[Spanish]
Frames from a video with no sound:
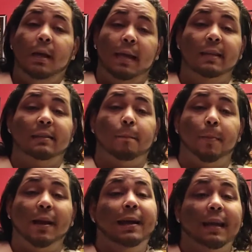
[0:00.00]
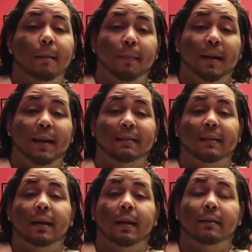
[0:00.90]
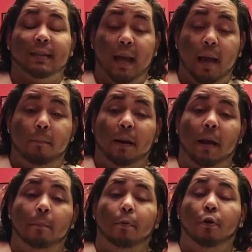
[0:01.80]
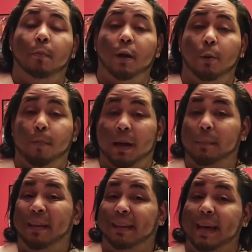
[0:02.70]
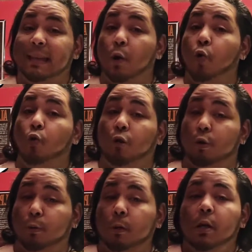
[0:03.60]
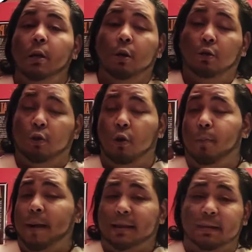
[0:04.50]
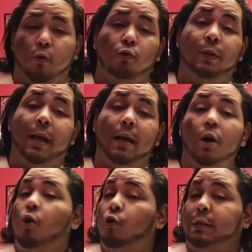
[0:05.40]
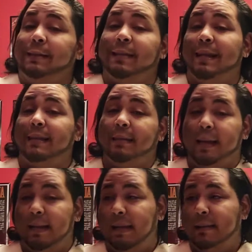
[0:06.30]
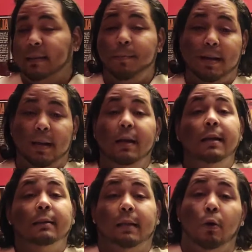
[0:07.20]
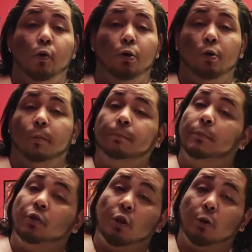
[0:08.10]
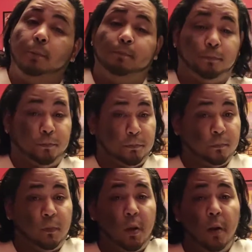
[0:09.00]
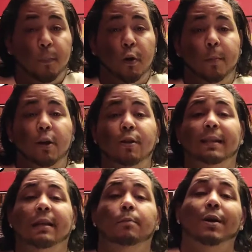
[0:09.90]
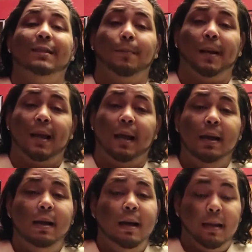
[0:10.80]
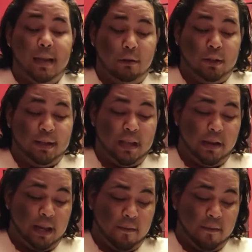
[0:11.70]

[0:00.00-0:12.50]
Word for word: y se espera que la pelea sea, sea para por lo menos para mitad de julio. So, para segunda o tercera eh, semana de julio. So, por lo menos ya tenemos esa pelea ya ustedes saben que